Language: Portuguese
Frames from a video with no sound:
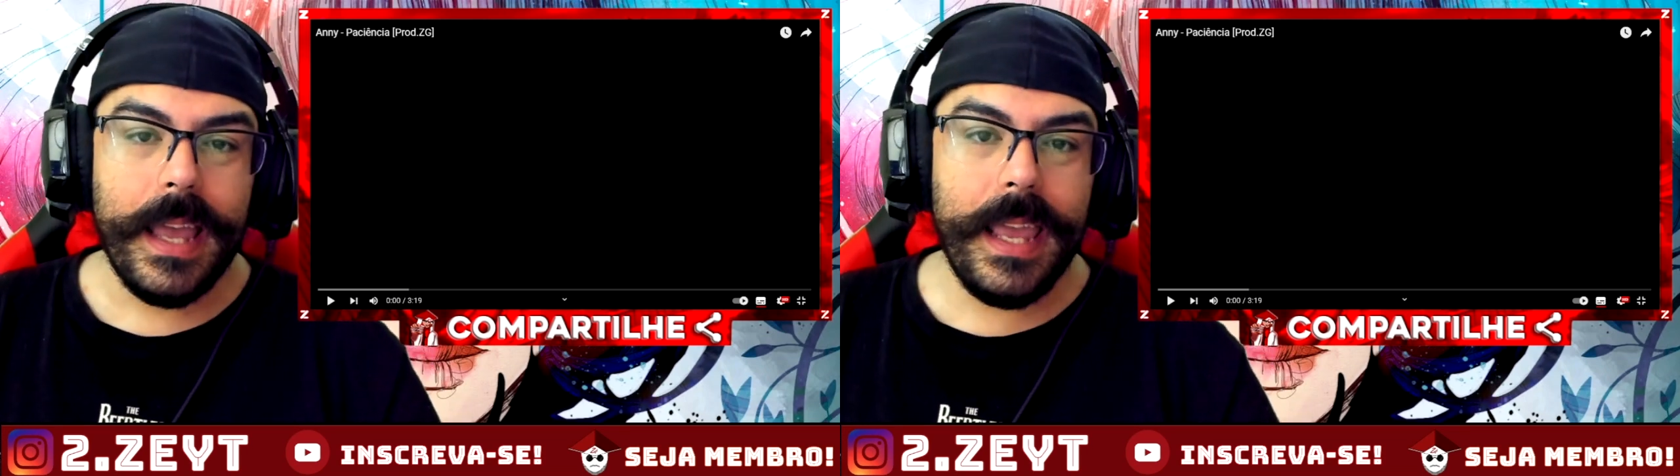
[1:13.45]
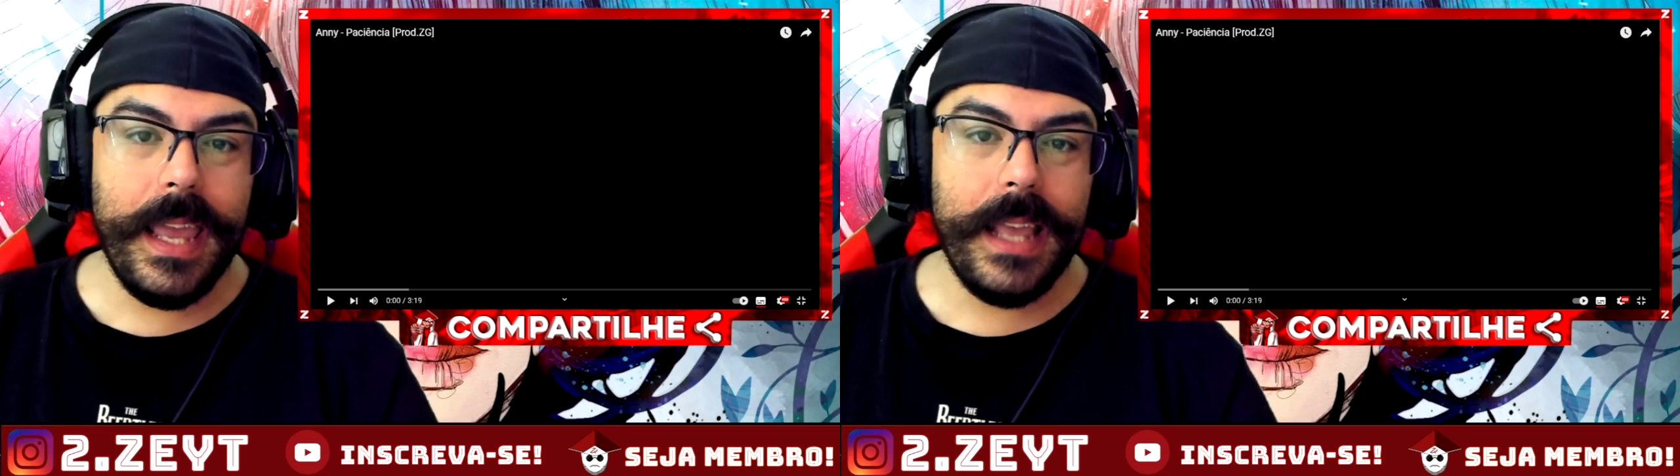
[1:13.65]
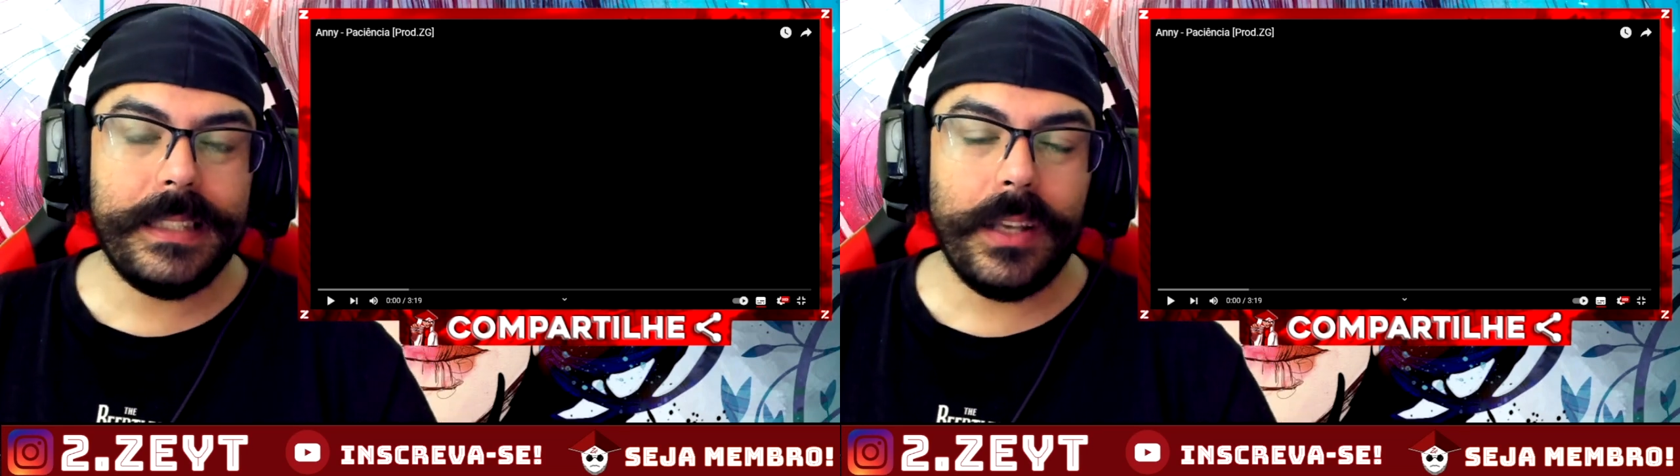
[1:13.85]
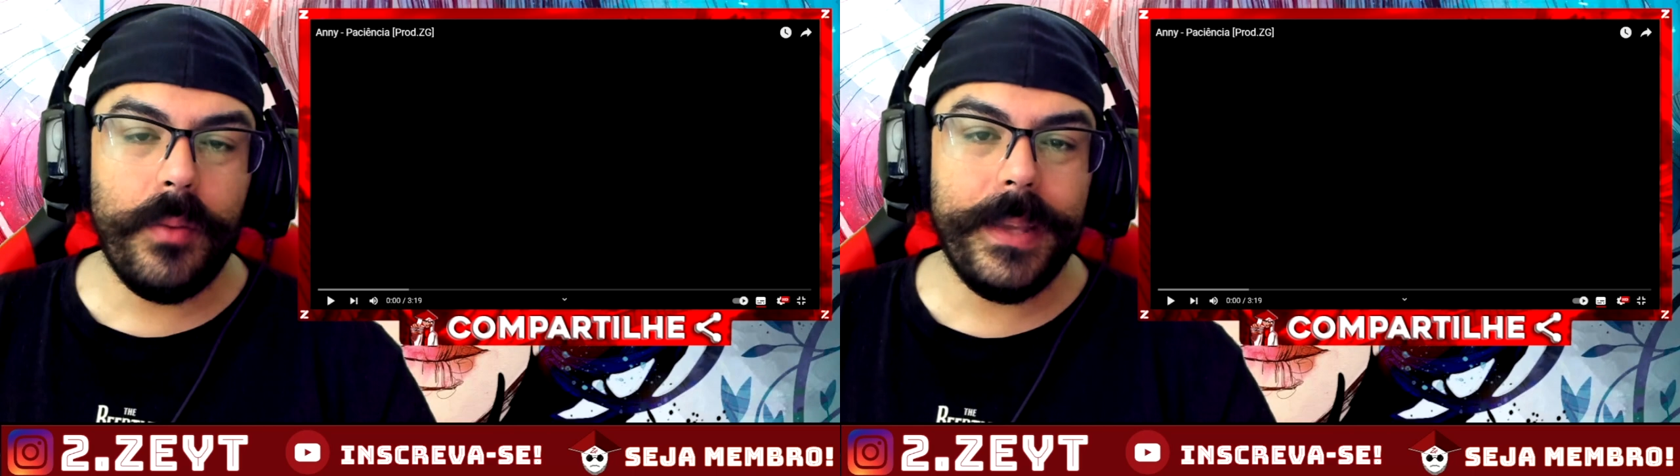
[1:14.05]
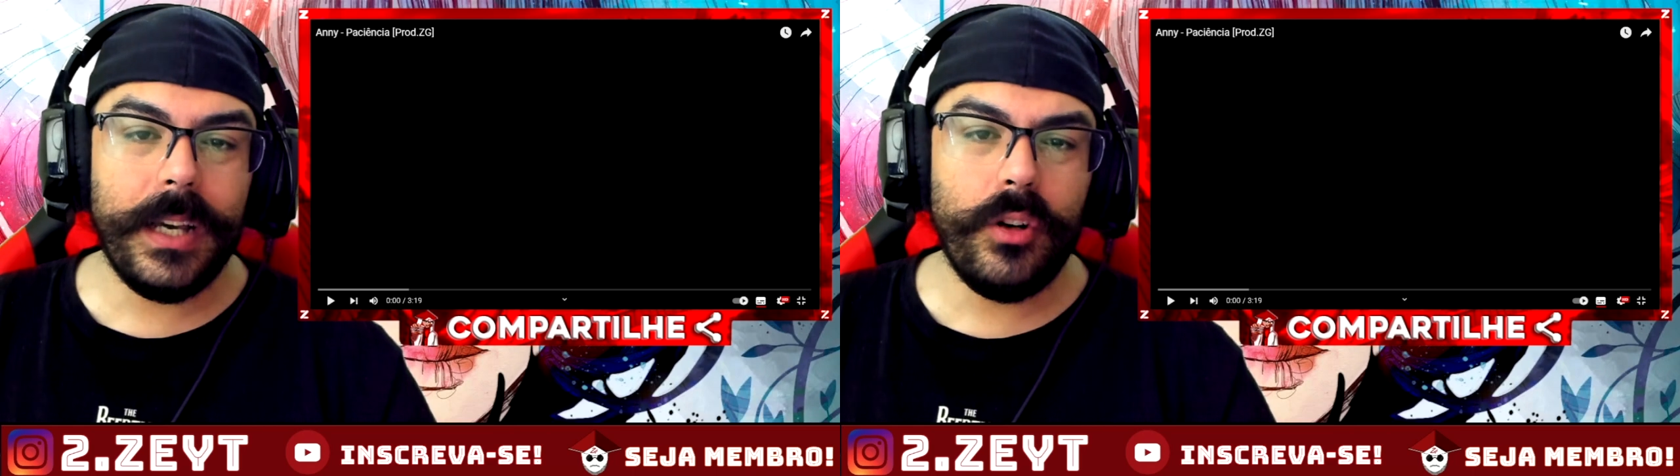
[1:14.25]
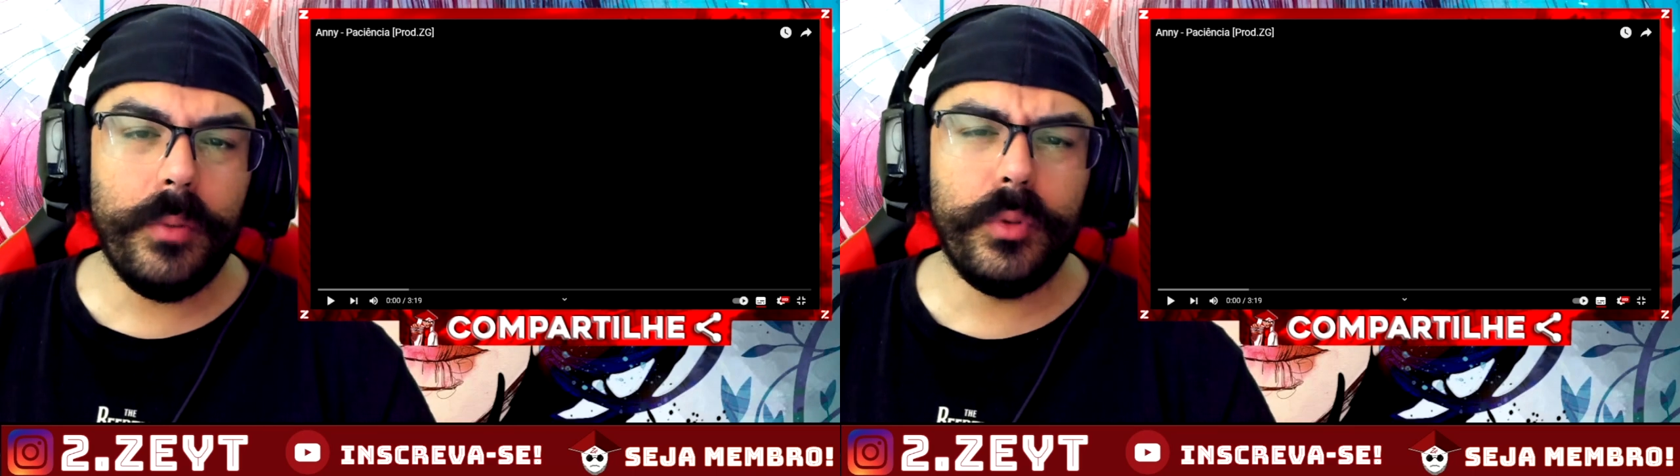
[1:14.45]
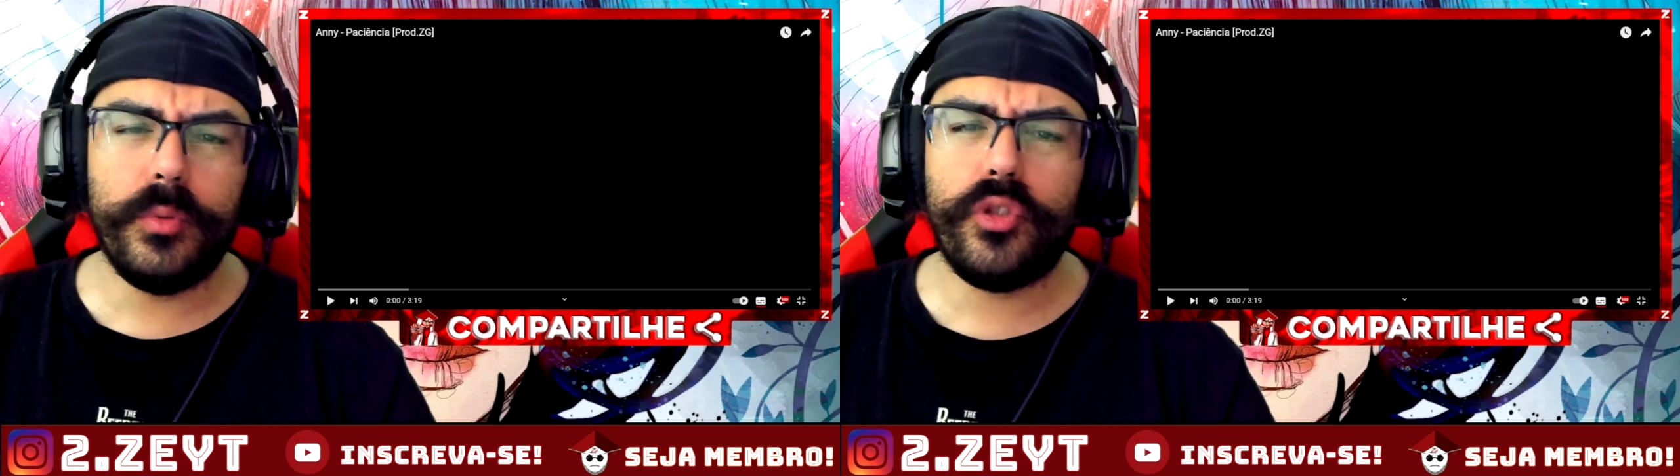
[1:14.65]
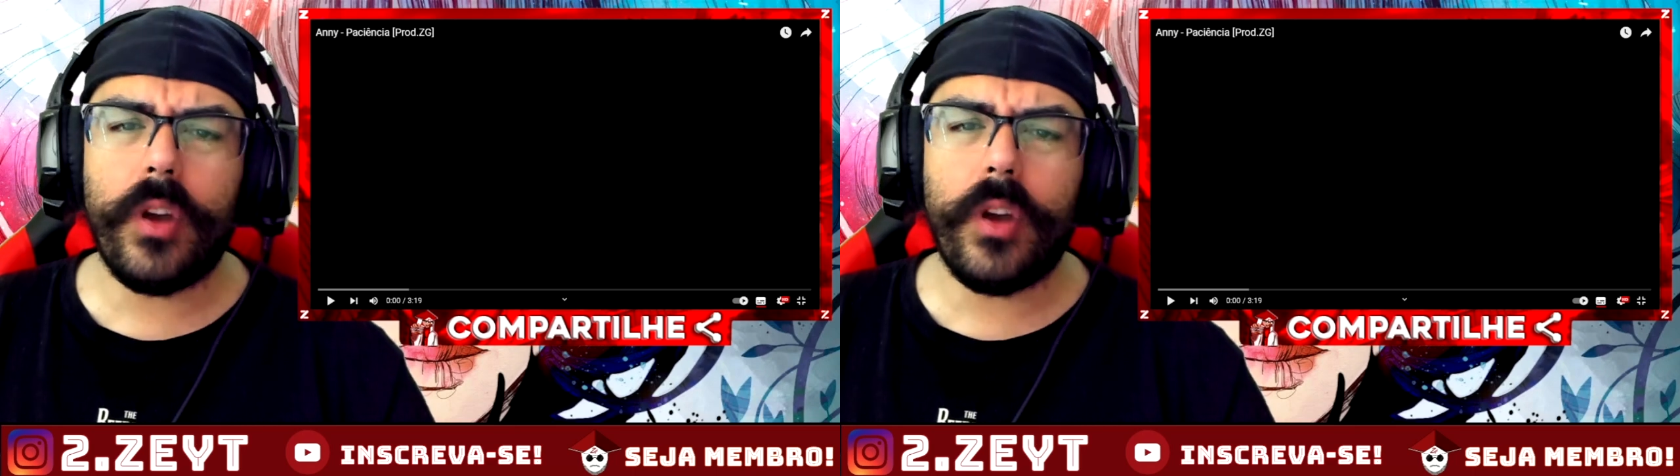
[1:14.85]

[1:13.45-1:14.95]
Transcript: E se eu não me engano o nome do